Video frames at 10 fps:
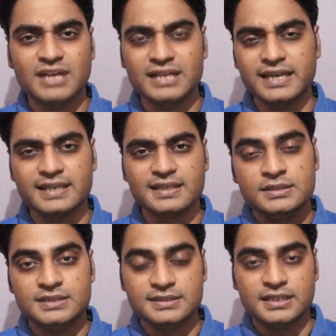आते रहते
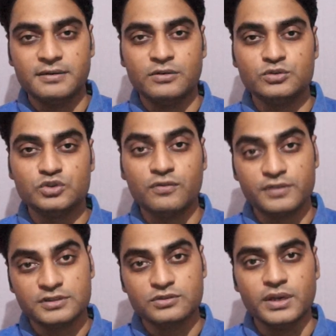थे जैसे कि कुछ
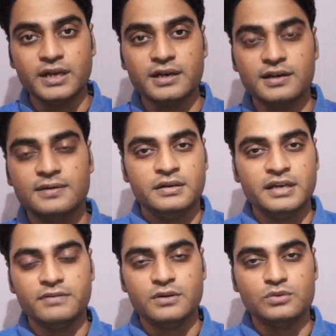ऑफर्स को लेकर
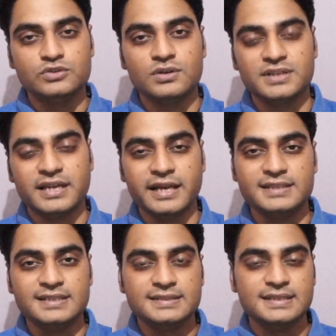या फिर कुछ और तरह
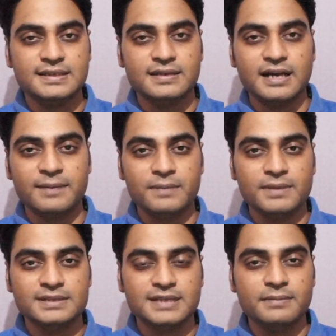के जैसे आपके
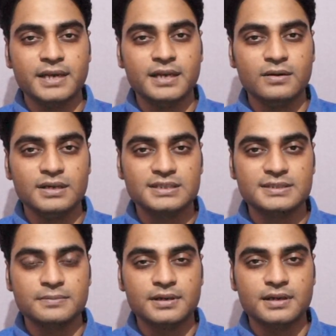पास कई बार कोई
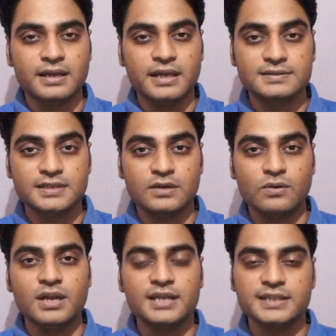कस्टमर केयर से
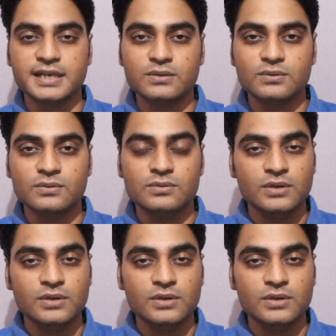कॉल आता है तो